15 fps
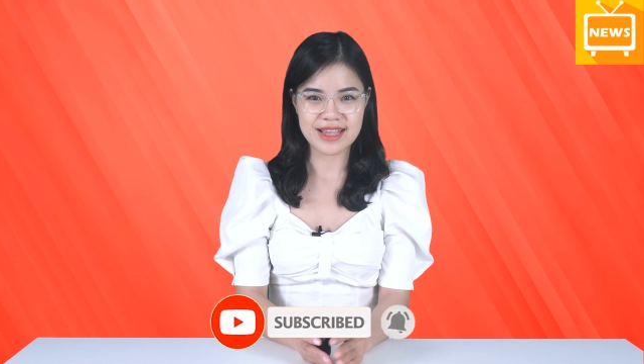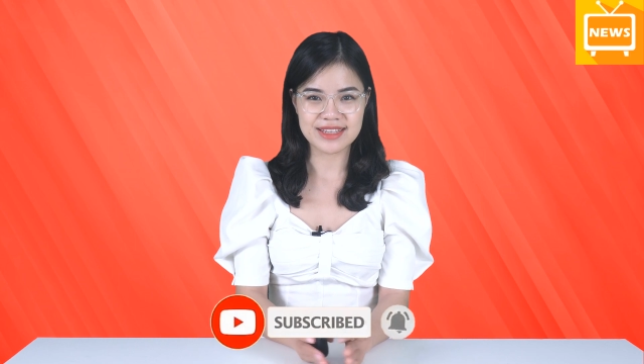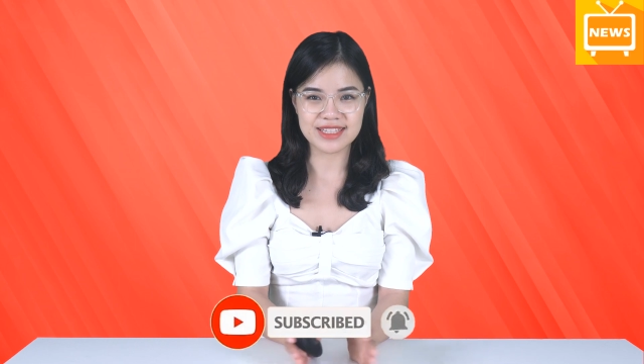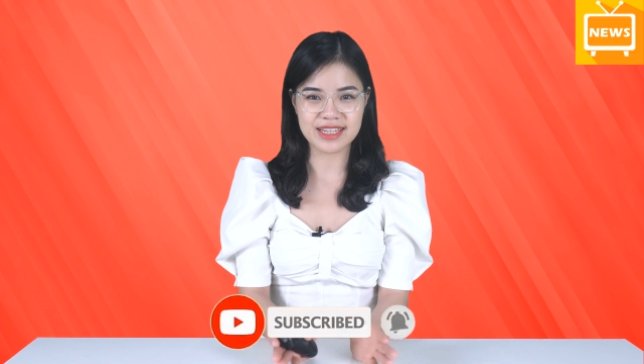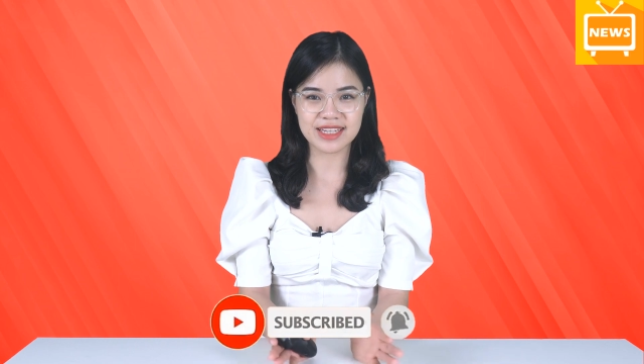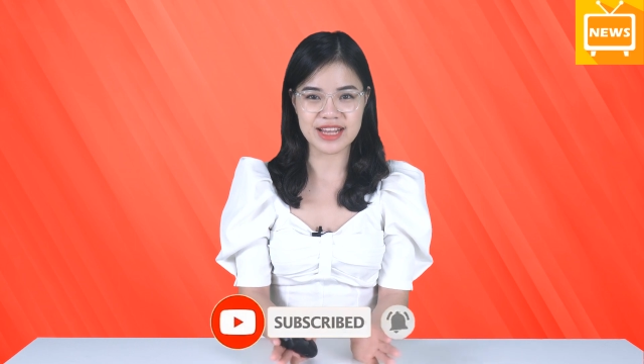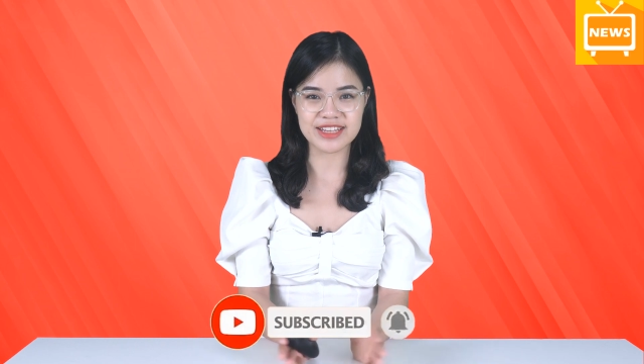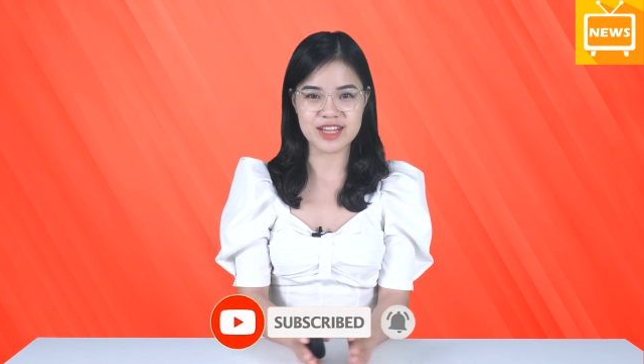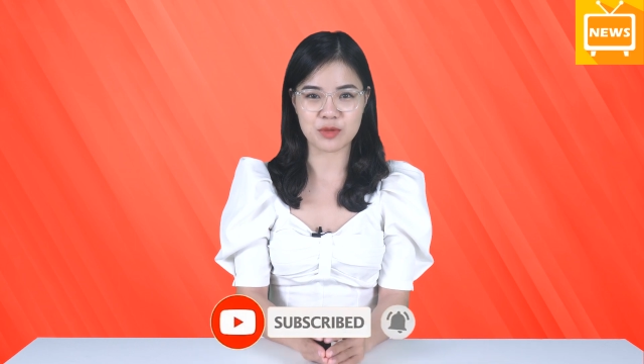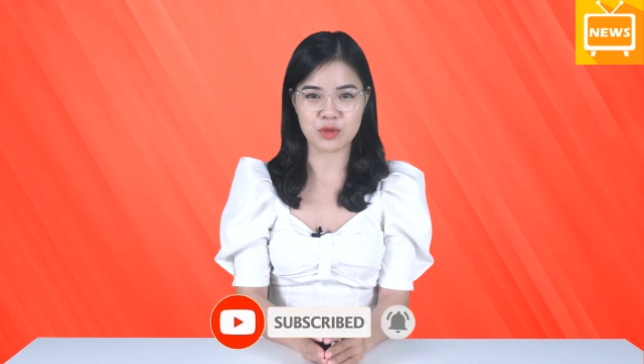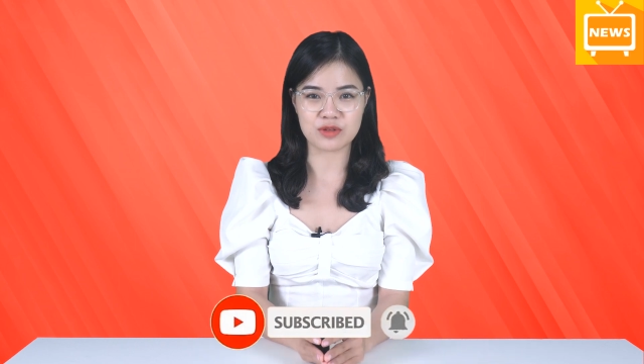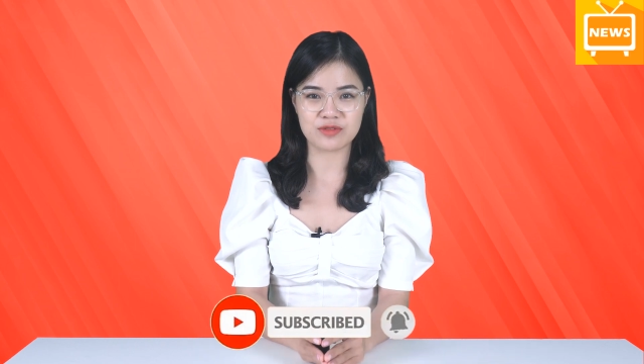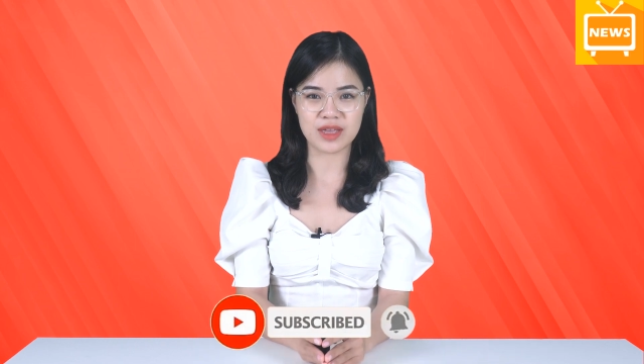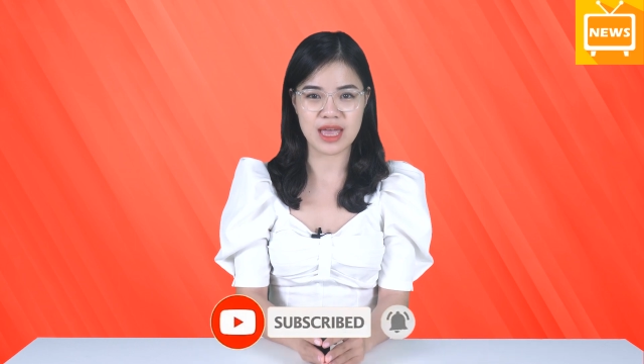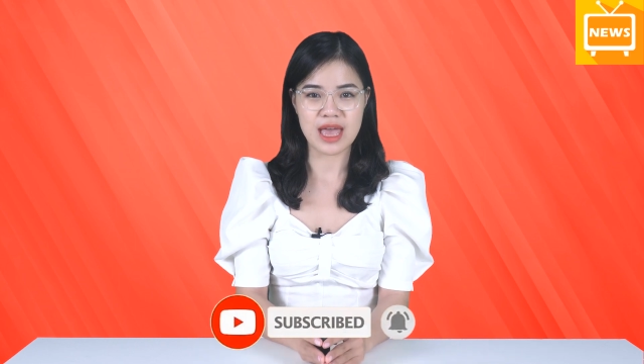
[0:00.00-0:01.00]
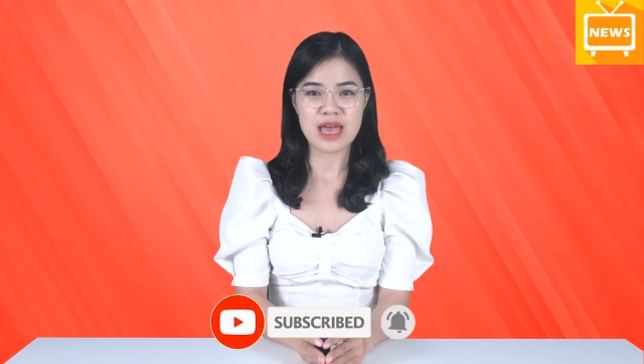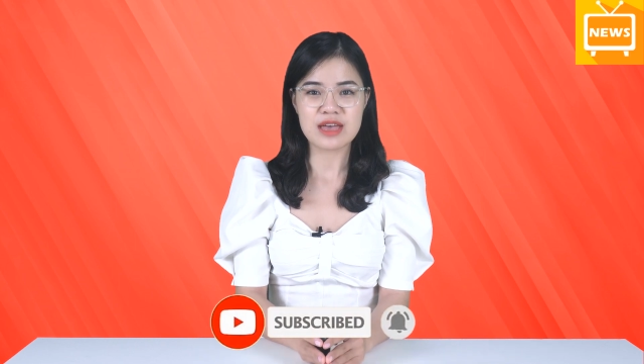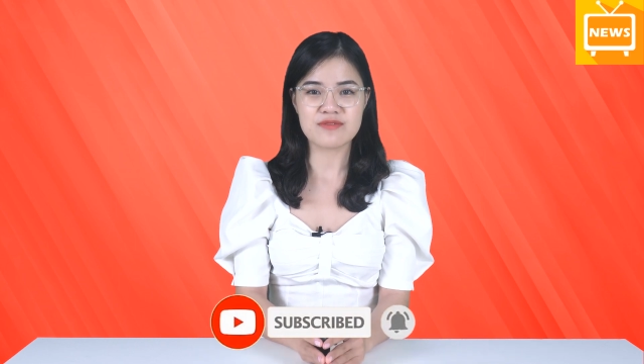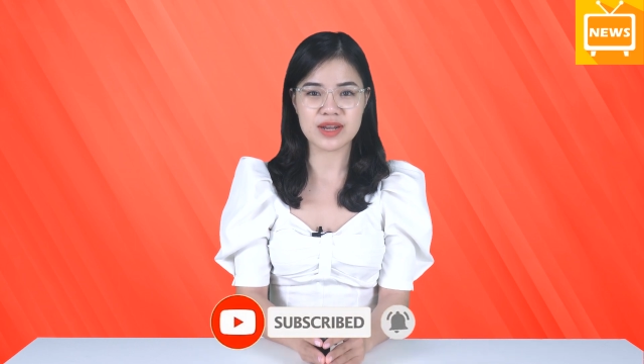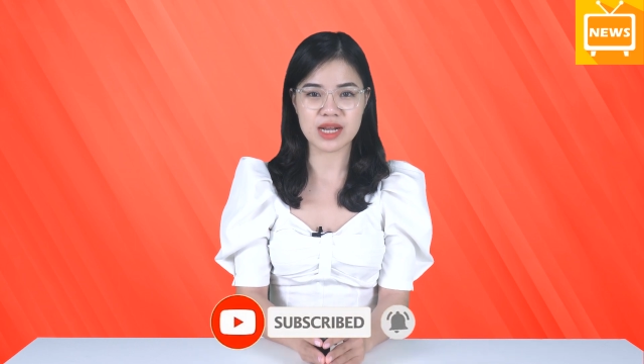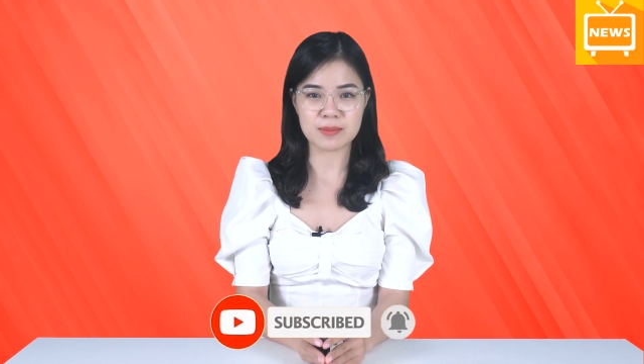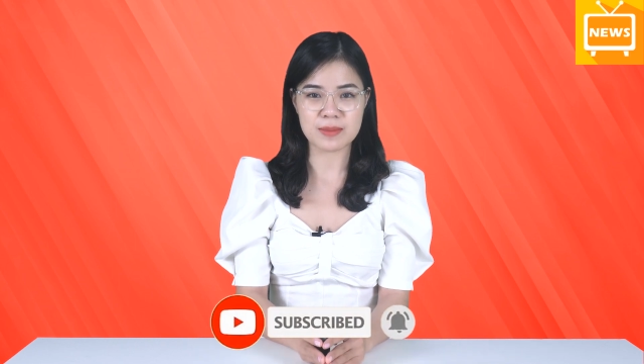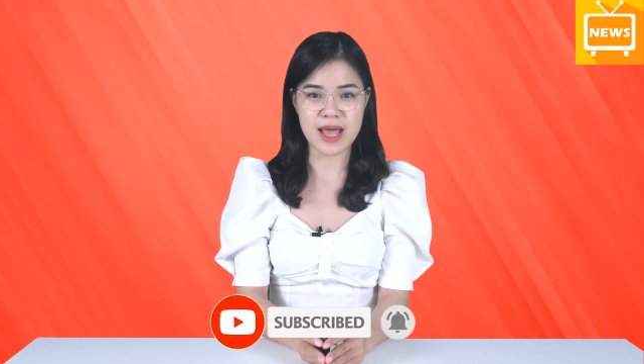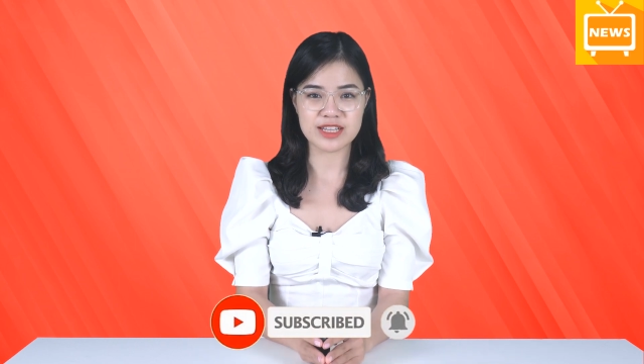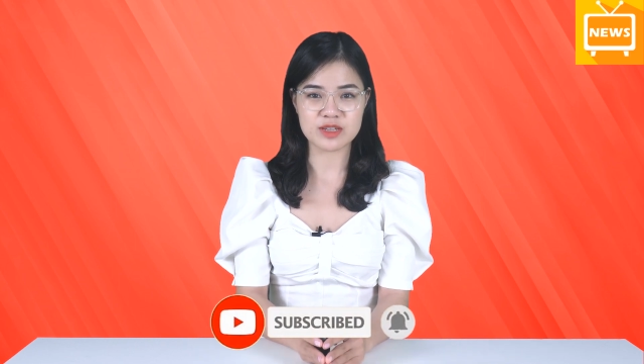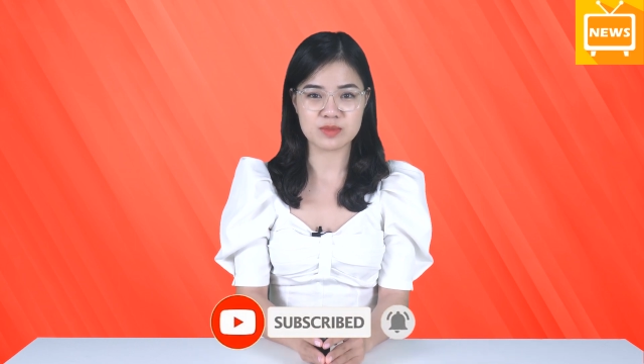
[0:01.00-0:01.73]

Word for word: Xin kính chào quý vị và hẹn gặp lại